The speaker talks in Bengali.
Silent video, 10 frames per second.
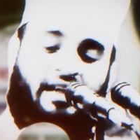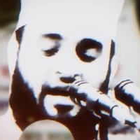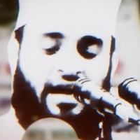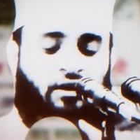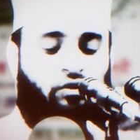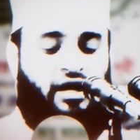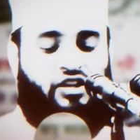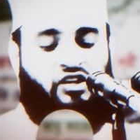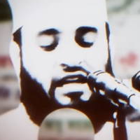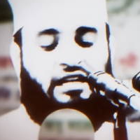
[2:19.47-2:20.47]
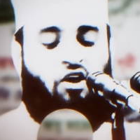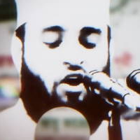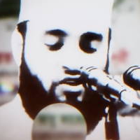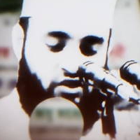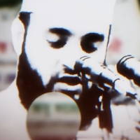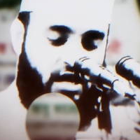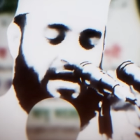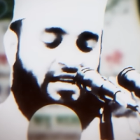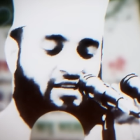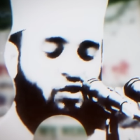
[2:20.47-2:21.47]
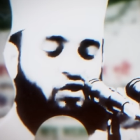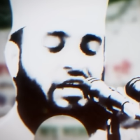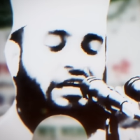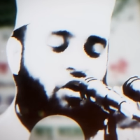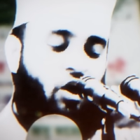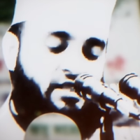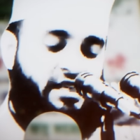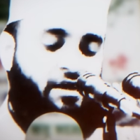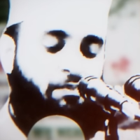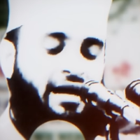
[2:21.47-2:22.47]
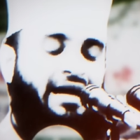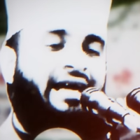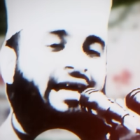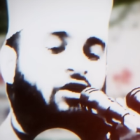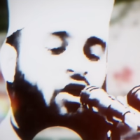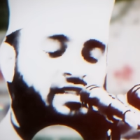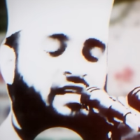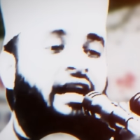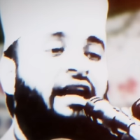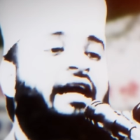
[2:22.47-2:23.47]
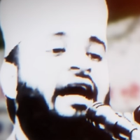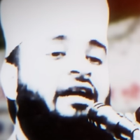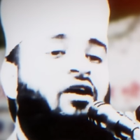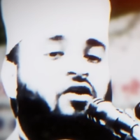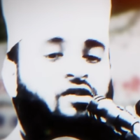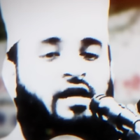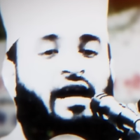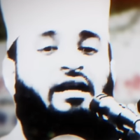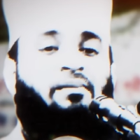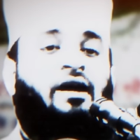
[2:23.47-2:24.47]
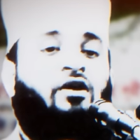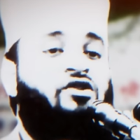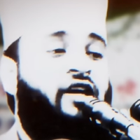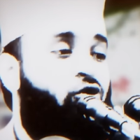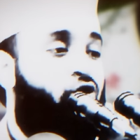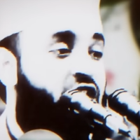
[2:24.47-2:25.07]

একটা এডুকেশনাল কজ একটা সোশ্যাল কজ একটা পলিটিক্যাল কজ একটা লিগাল কজ এক নম্বরে হচ্ছে